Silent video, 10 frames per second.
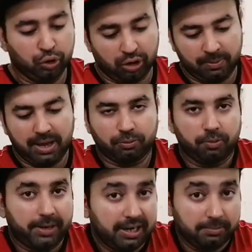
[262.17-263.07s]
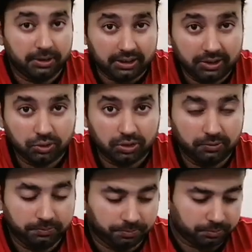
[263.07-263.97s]
जो कि मैं आपको पहले बता चुका
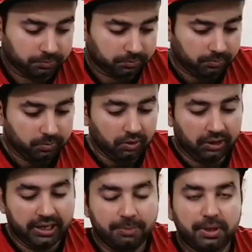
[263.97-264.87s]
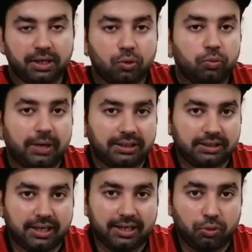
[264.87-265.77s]
हूँ कि आपने क्यों
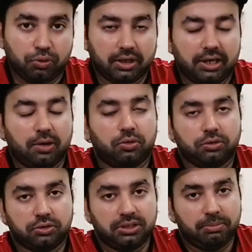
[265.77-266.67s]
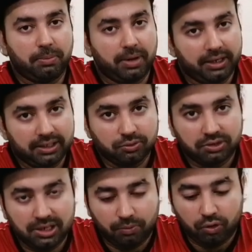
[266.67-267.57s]
प्लास्टिक के नहीं यूज़ करने कौन कौन सी बीमारियां जो
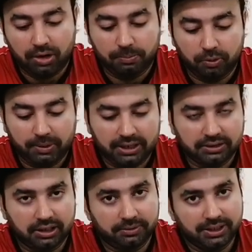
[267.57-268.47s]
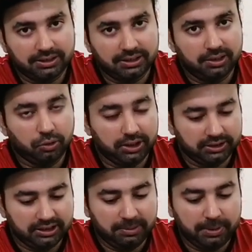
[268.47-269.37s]
सी हैं वो आपको प्लास्टिक की वजह से हो
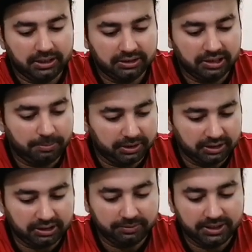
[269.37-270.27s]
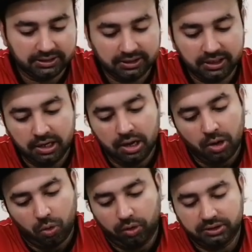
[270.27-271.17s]
जाती हैं प्लास्टिक के बर्तन की वजह से
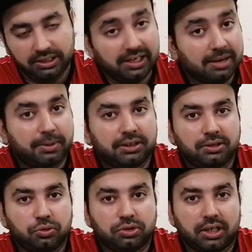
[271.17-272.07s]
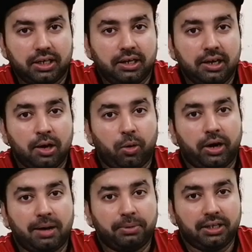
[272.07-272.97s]
और स्टील के बर्तन यूज़ करें
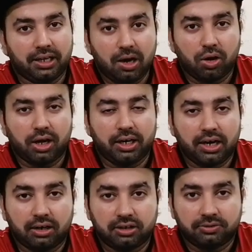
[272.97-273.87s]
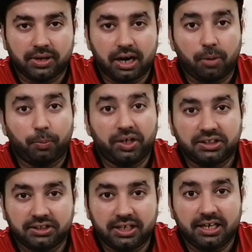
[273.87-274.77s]
और आपने देखा होगा कि डॉक्टर्स वगैरह
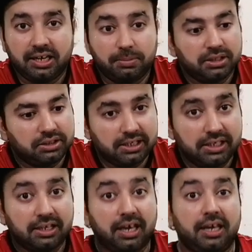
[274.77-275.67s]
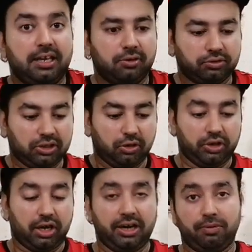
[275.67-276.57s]
ऑपरेशन के लिए भी स्टील के ही जो से
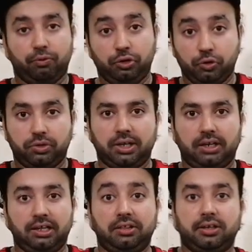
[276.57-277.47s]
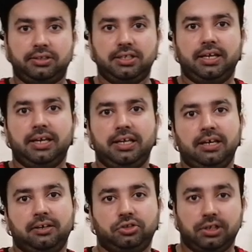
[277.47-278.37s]
औजार हैं वो यूज़ करते हैं सर्जरी के
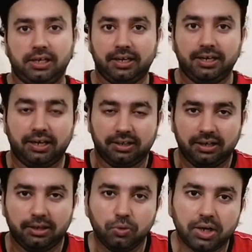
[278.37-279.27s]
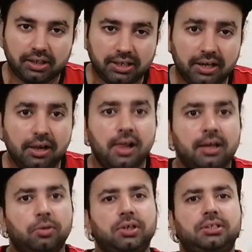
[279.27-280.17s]
लिए स्टील के ही करते हैं क्यों करते हैं
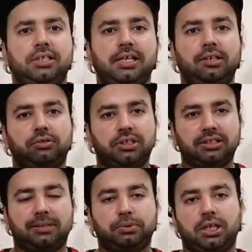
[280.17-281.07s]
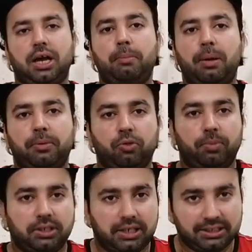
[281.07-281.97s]
क्योंकि स्टील जो है सबसे कम अपने
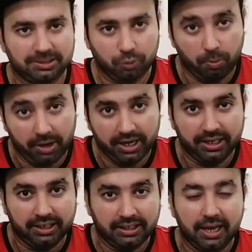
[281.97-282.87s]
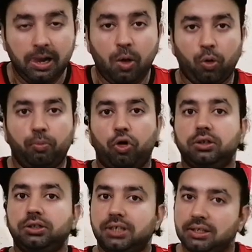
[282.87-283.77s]
ऊपर जरासीम को बढ़ने देता है और
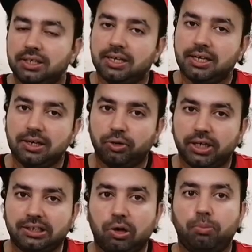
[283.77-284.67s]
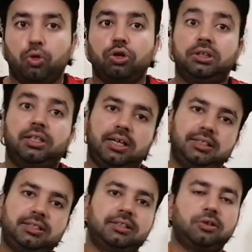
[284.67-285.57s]
बहुत जल्दी क्लीन हो जाता है और बहुत
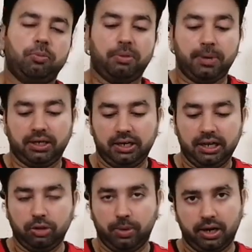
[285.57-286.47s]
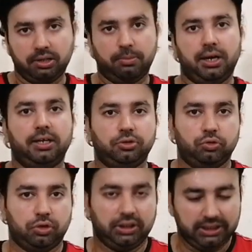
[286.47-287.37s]
देर से इसके ऊपर बैक्टीरिया दोबारा से बढ़ना
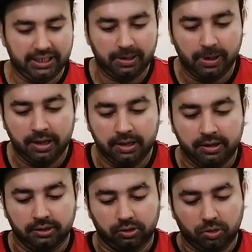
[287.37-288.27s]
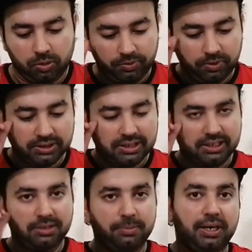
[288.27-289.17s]
शुरू होते हैं तो व्यूअर्स
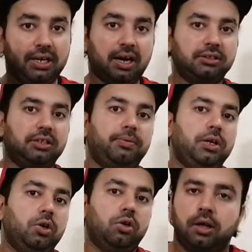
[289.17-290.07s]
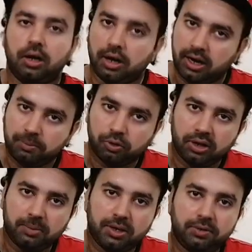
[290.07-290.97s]
ये थी मेरी आज की वीडियो अगर आपको
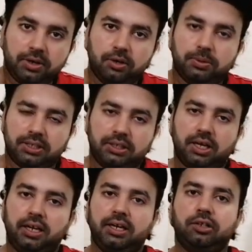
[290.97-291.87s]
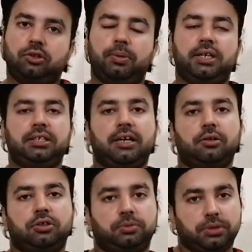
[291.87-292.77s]
ये मेरी वीडियो पसंद आ रही है तो मेरे
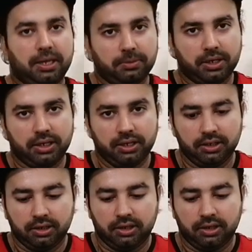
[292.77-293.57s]
चैनल को सब्सक्राइब करें